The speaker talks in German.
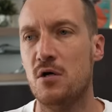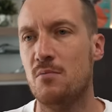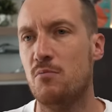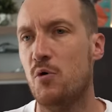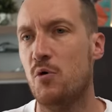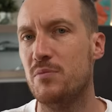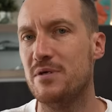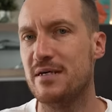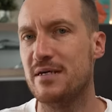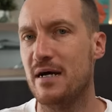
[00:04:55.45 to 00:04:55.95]

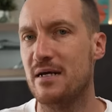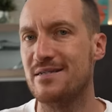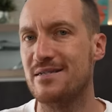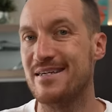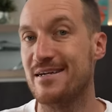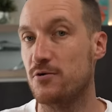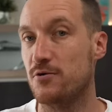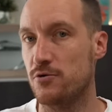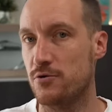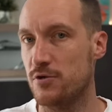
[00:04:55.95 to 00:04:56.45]
momentan
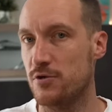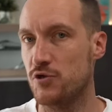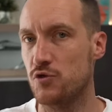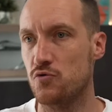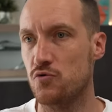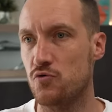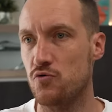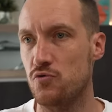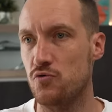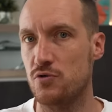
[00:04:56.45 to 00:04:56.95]
sehr glücklich
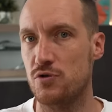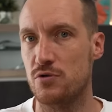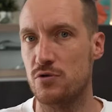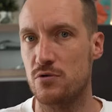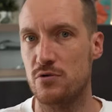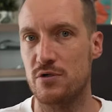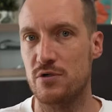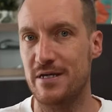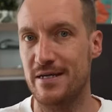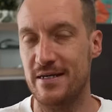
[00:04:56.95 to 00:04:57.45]
und gut
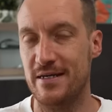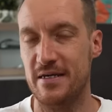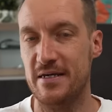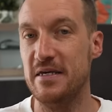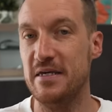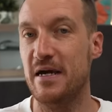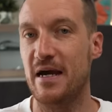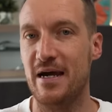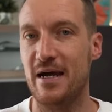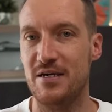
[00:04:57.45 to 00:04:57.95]
und
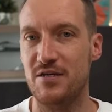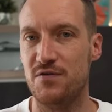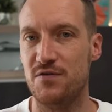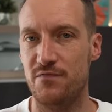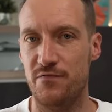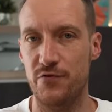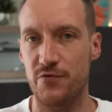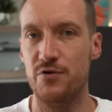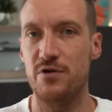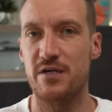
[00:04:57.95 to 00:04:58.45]

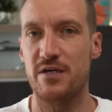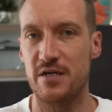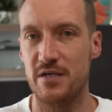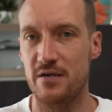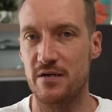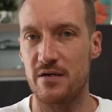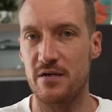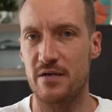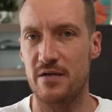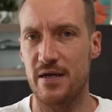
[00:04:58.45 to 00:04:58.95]
energiereich
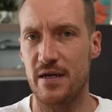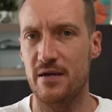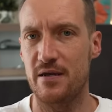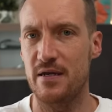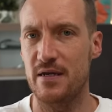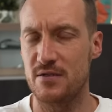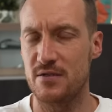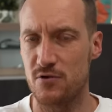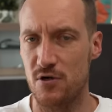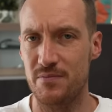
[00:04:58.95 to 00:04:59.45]
wirken, denn
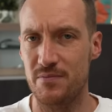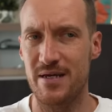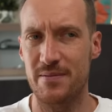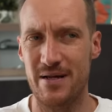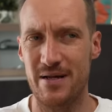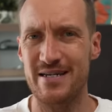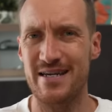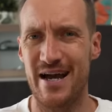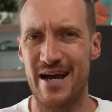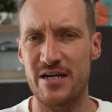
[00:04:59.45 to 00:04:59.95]
jetzt kommt ja
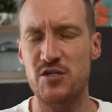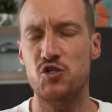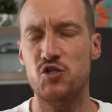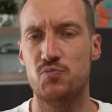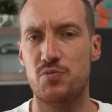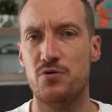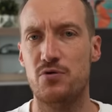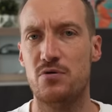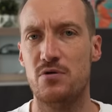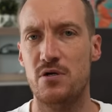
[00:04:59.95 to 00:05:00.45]
bald der
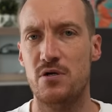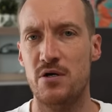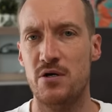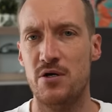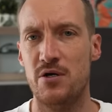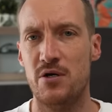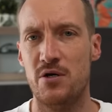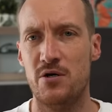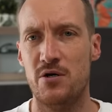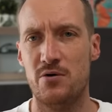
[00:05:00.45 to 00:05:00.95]
Eisprung
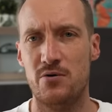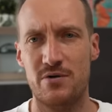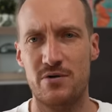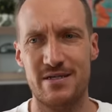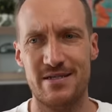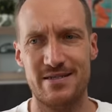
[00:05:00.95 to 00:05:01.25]
und